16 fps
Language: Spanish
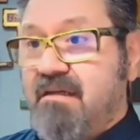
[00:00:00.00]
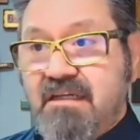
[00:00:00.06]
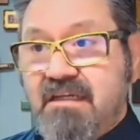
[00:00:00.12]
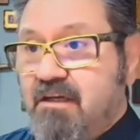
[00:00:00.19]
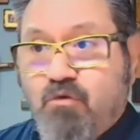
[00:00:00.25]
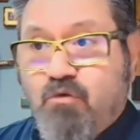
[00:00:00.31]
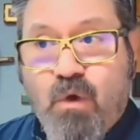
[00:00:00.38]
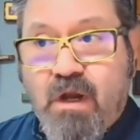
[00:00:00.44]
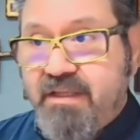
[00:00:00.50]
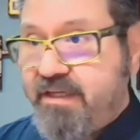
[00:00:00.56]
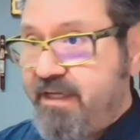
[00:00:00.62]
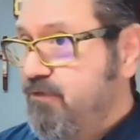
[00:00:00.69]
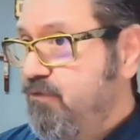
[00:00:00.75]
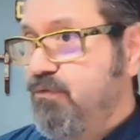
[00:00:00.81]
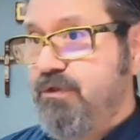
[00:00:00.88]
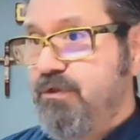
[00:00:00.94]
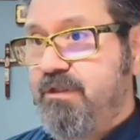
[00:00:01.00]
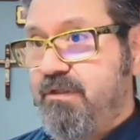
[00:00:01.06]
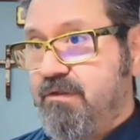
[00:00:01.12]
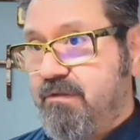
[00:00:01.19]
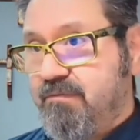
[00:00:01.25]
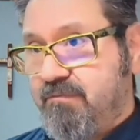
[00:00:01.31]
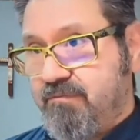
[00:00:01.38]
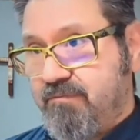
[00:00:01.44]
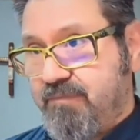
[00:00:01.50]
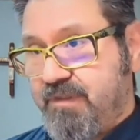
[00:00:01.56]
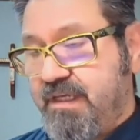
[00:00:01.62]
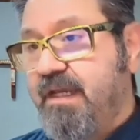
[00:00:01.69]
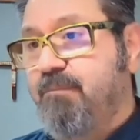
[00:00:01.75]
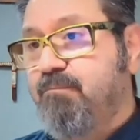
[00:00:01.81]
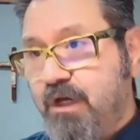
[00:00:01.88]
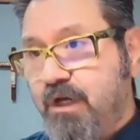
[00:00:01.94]
eh, cualquier judío
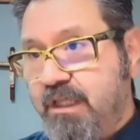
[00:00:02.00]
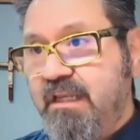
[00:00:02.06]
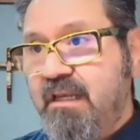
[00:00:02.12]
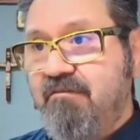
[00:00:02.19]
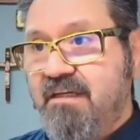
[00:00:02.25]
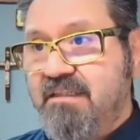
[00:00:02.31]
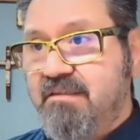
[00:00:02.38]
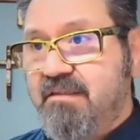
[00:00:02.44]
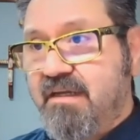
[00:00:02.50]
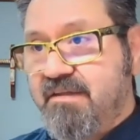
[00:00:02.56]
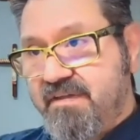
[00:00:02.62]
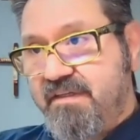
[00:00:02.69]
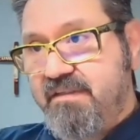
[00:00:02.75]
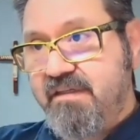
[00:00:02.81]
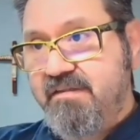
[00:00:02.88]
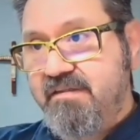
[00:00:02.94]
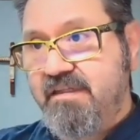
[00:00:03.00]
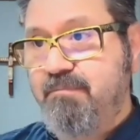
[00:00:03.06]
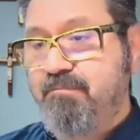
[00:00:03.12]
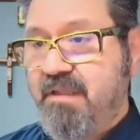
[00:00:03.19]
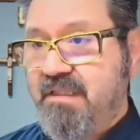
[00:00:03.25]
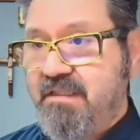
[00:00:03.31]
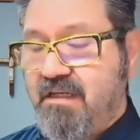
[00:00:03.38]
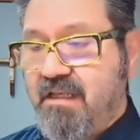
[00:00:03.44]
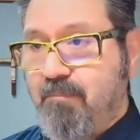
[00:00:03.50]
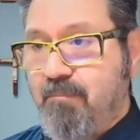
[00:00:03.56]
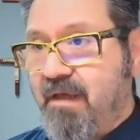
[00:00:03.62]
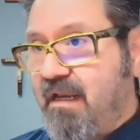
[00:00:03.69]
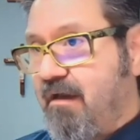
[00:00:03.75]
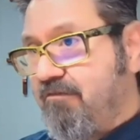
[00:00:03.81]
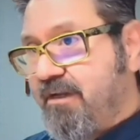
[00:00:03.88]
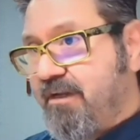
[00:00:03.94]
puede levantarse y decir, pedir la
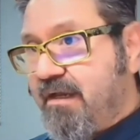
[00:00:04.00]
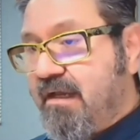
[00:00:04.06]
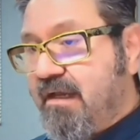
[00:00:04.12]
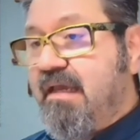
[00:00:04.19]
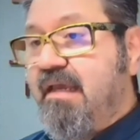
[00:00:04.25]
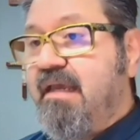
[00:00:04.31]
palabra